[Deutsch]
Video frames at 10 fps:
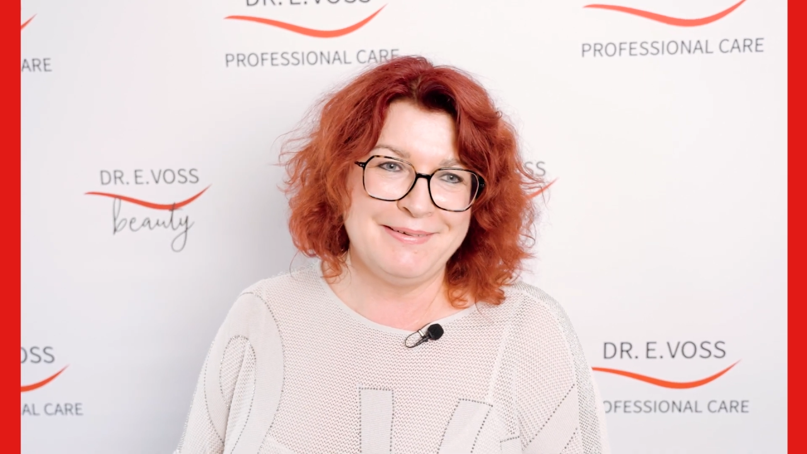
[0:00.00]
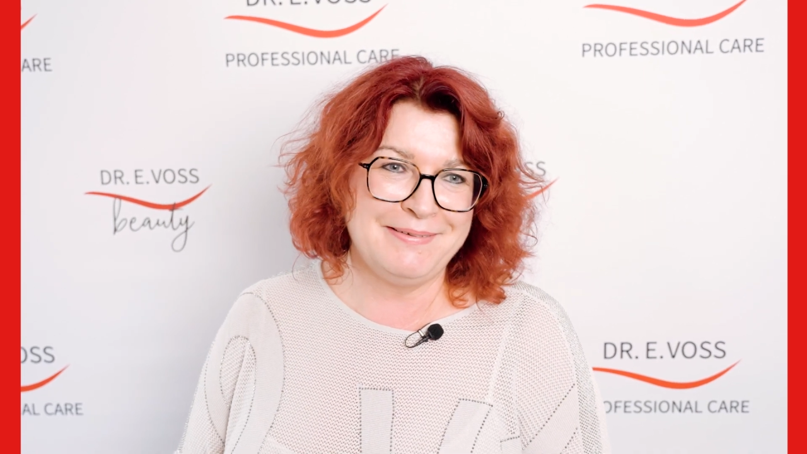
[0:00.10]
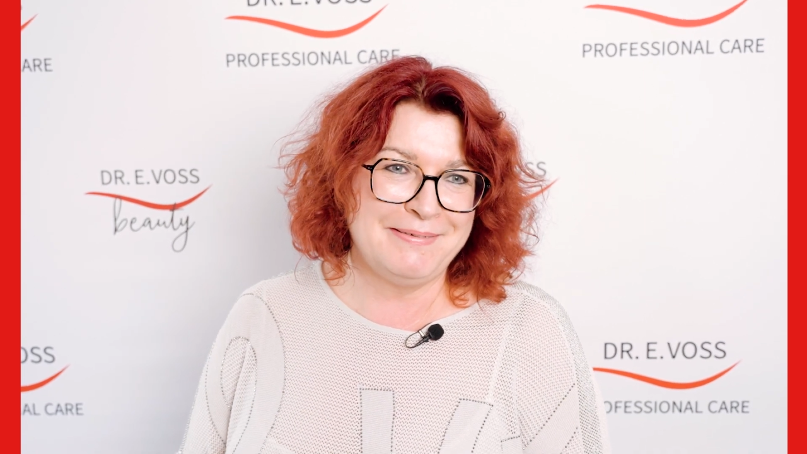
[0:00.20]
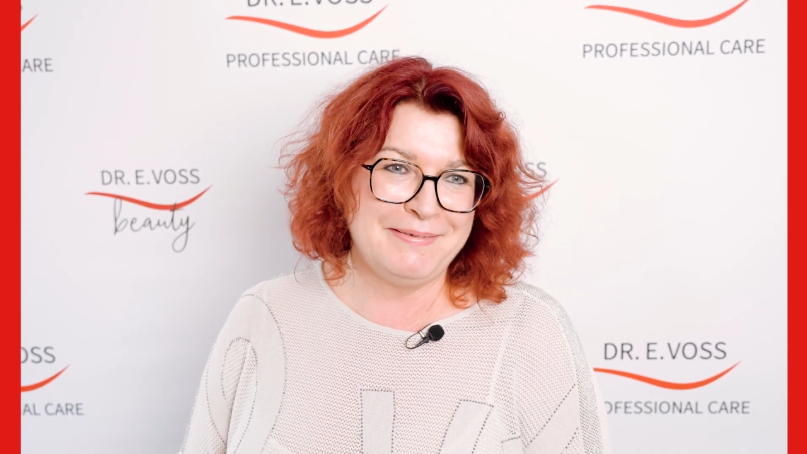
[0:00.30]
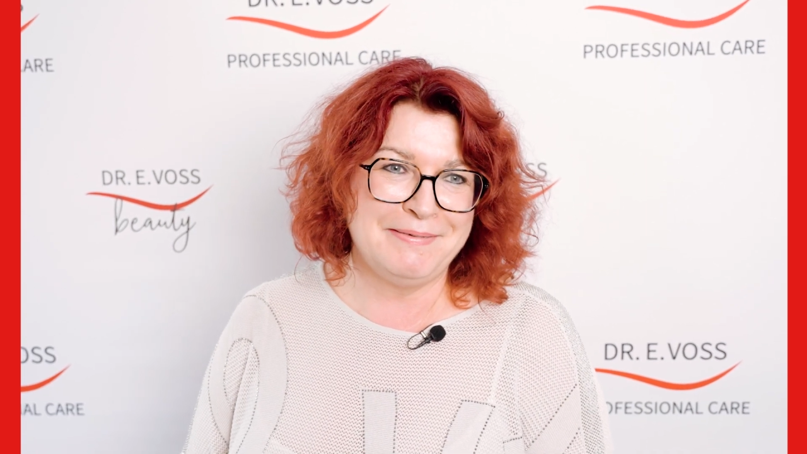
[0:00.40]

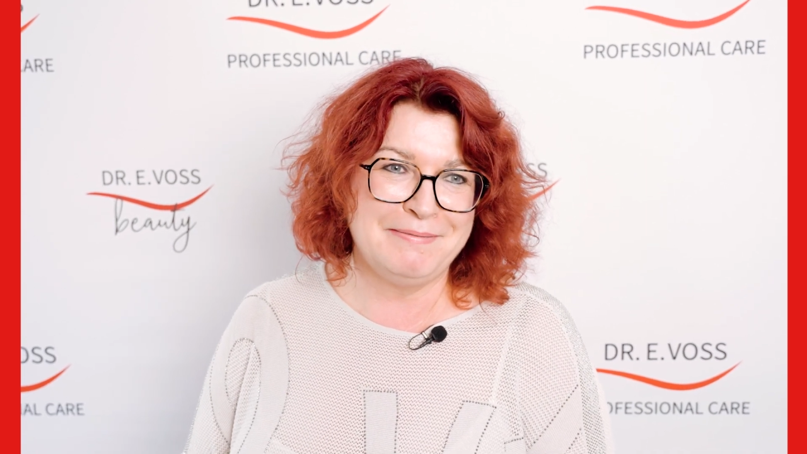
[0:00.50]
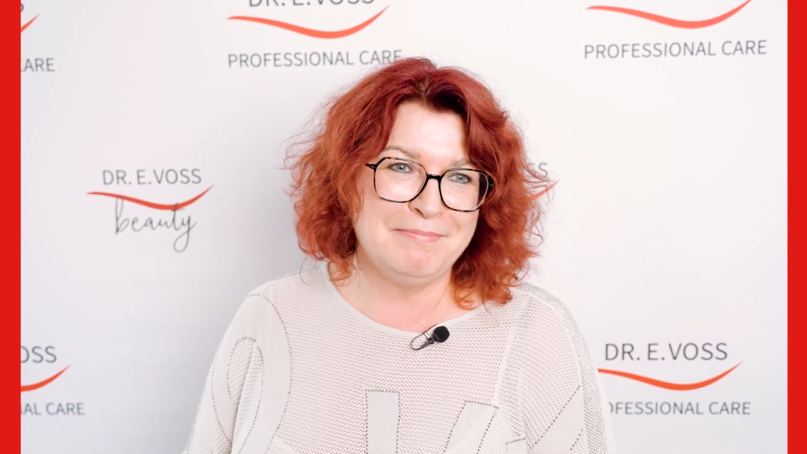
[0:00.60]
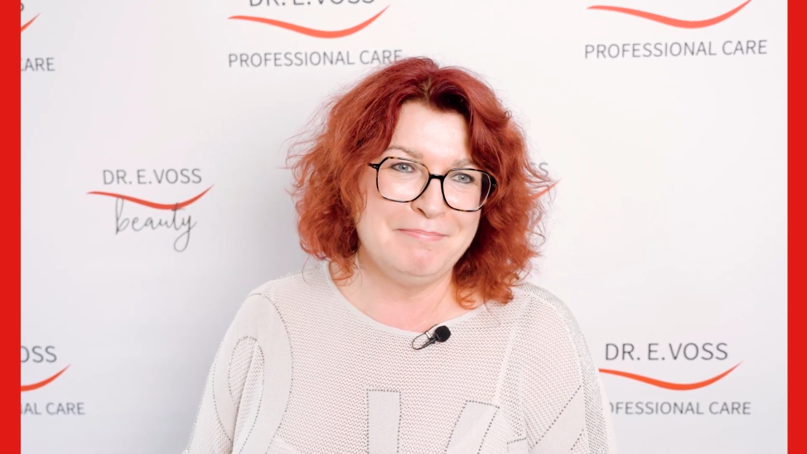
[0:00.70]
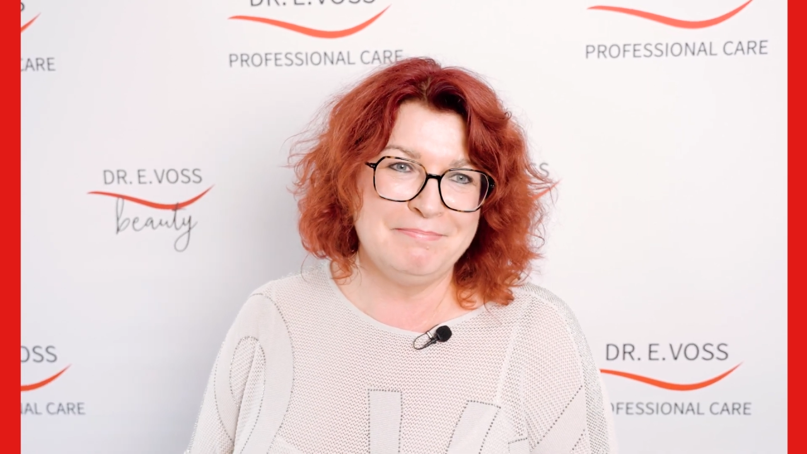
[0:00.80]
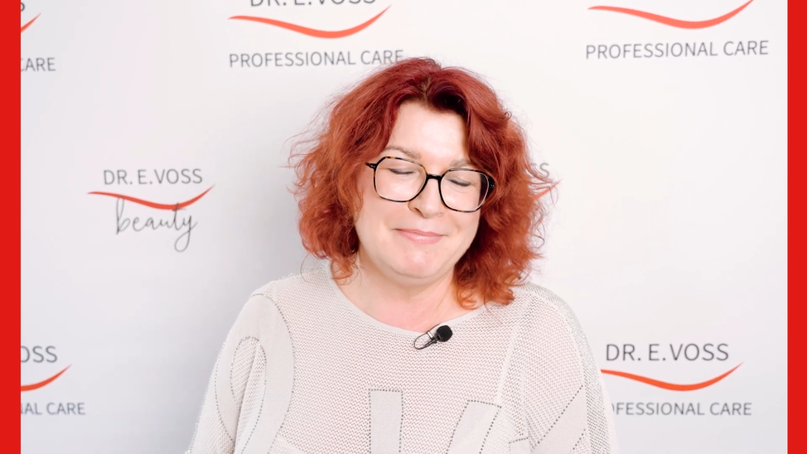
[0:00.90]

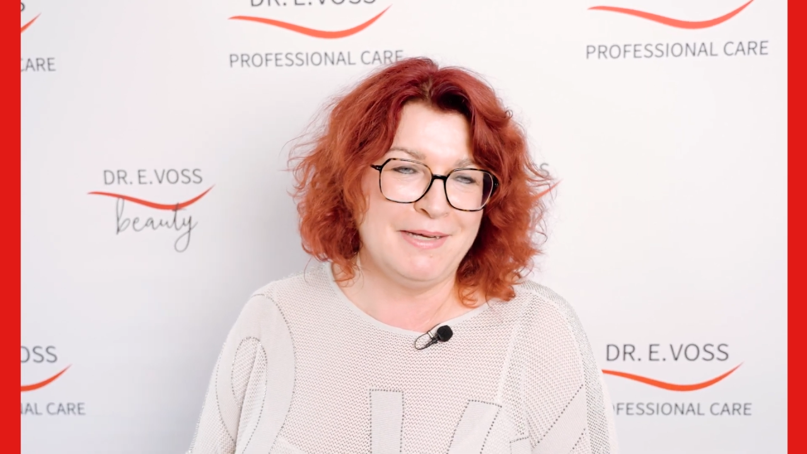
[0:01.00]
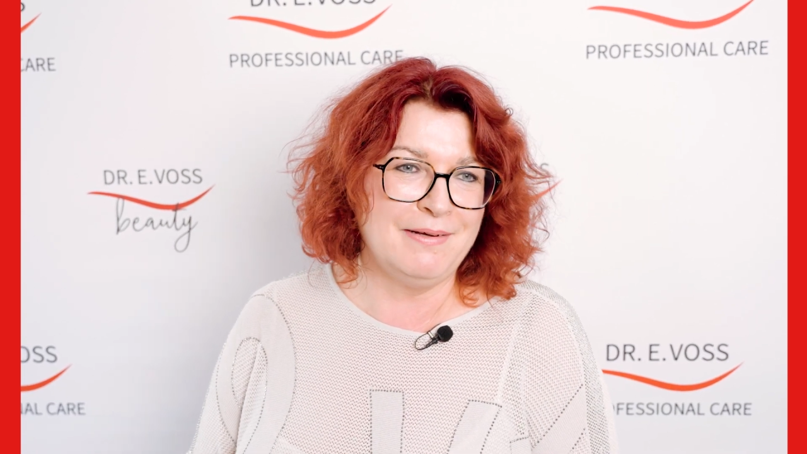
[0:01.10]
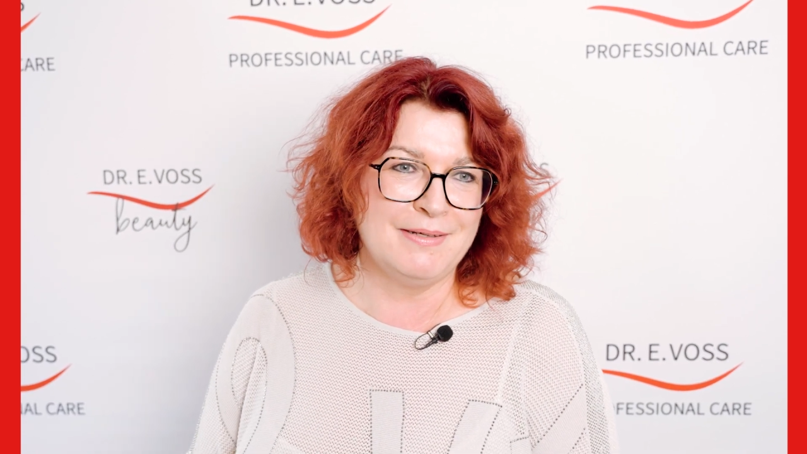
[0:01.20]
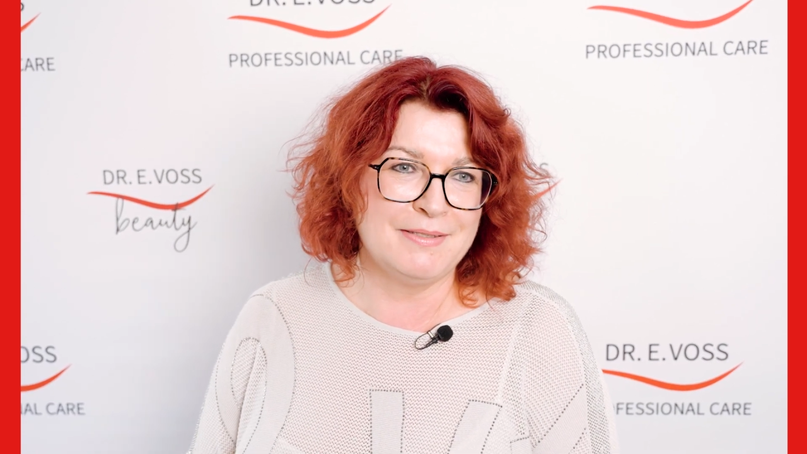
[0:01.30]
Äh, ja,